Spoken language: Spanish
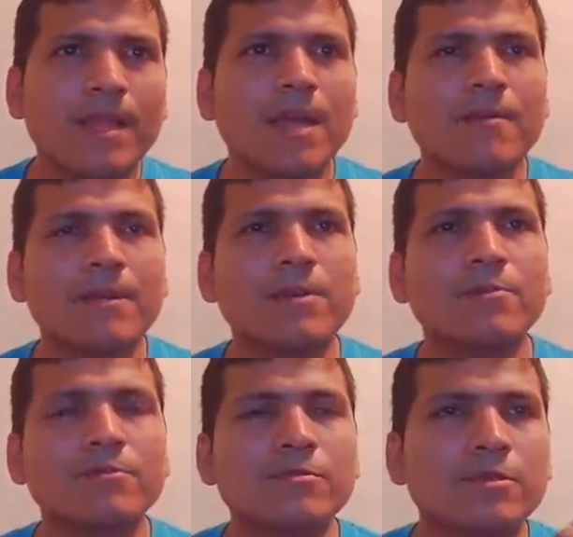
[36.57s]
ver
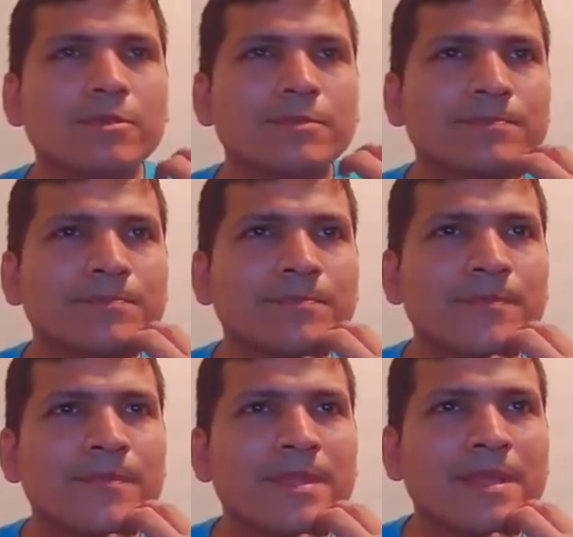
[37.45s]
juntos
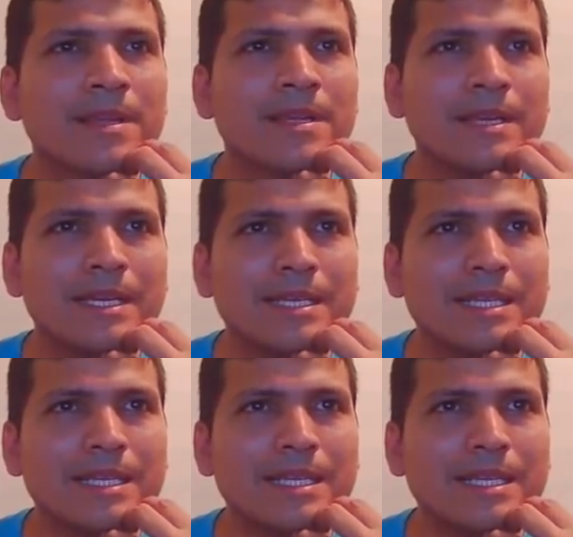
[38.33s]

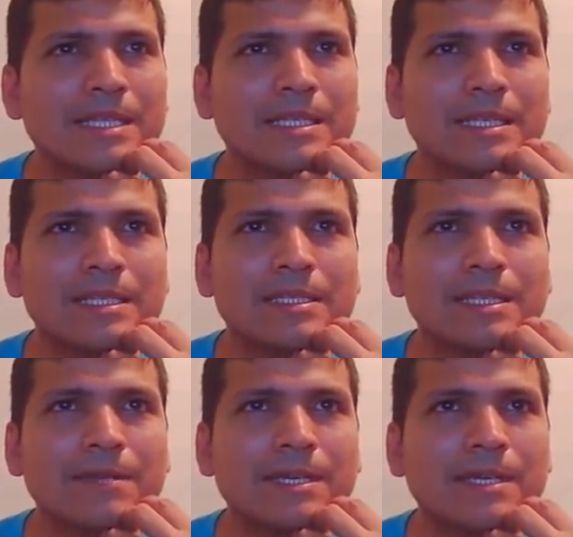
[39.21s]
estas partidas. A
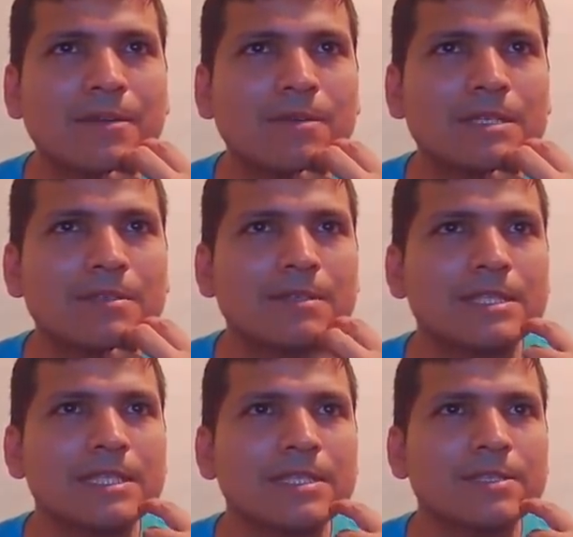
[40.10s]
ver, de 4, de
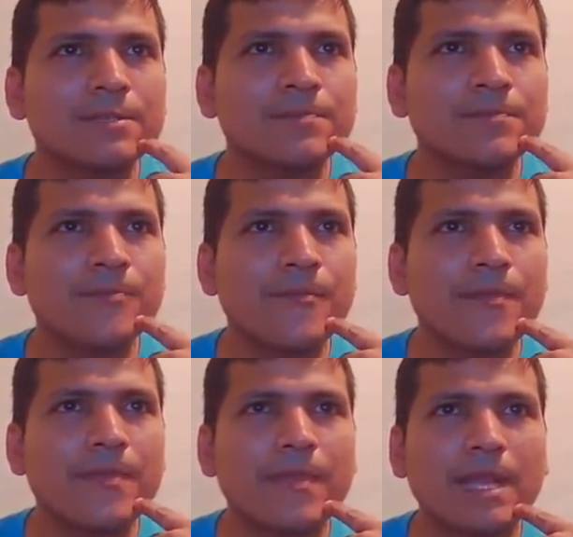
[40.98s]
5.
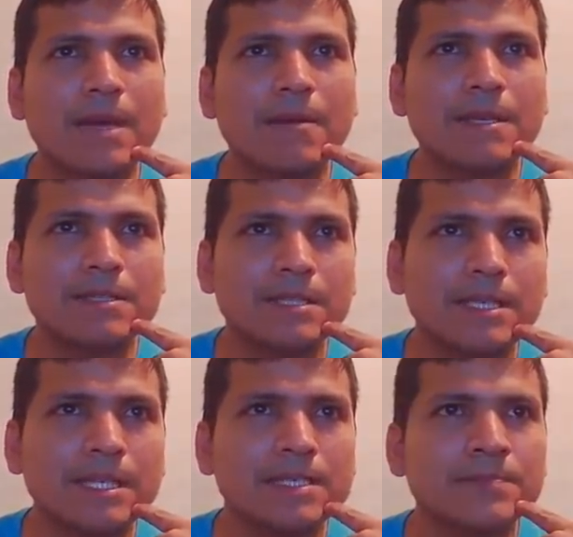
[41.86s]
Caballo
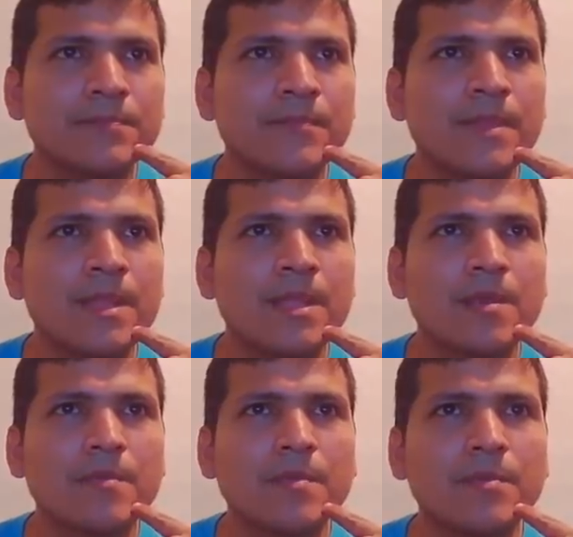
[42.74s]
C3.
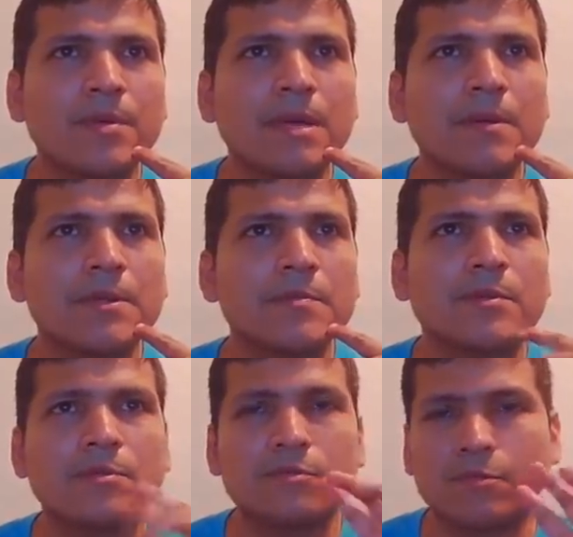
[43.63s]
Peón por caballo
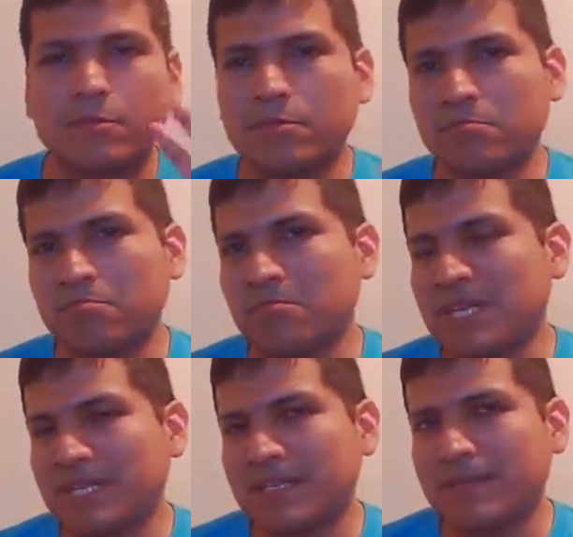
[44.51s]
por todo.
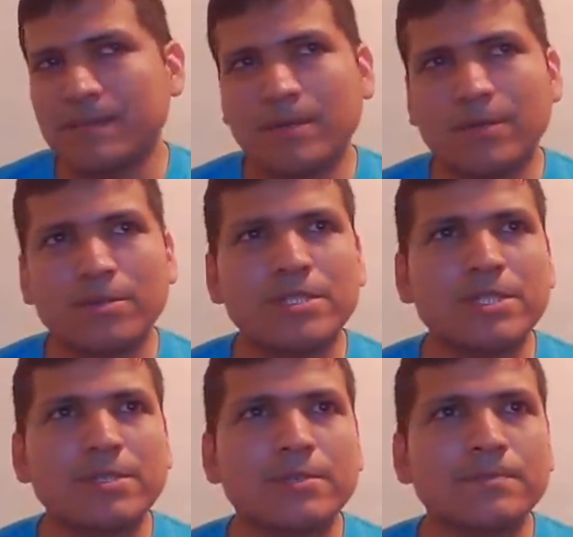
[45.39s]
Es
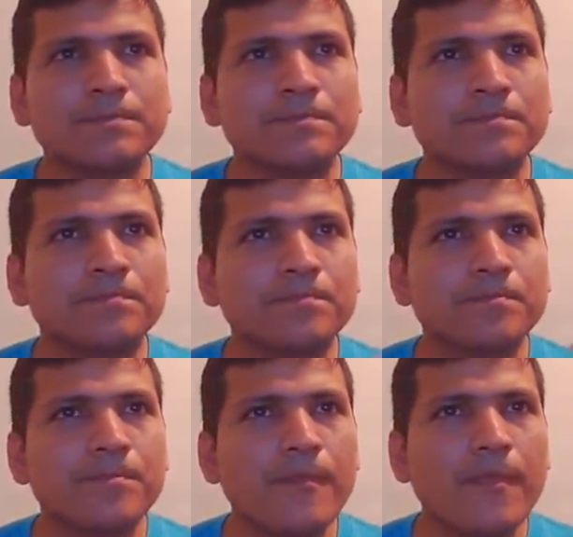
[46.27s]
conocido, ¿no?
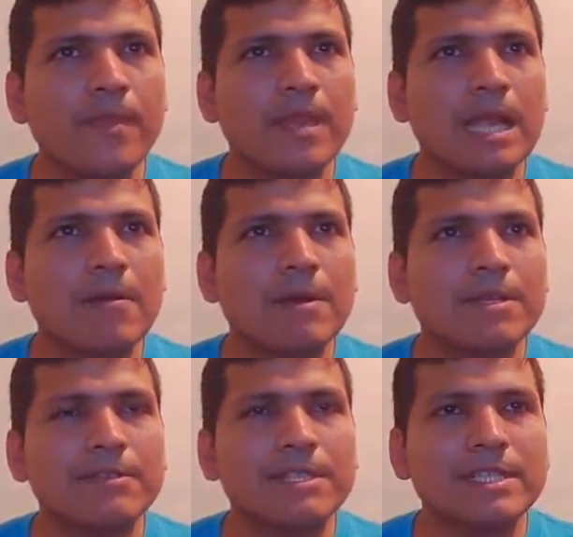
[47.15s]
Caballo
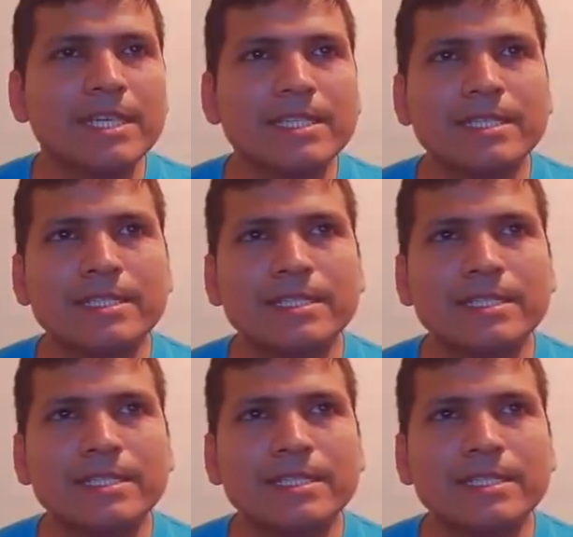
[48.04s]
F6.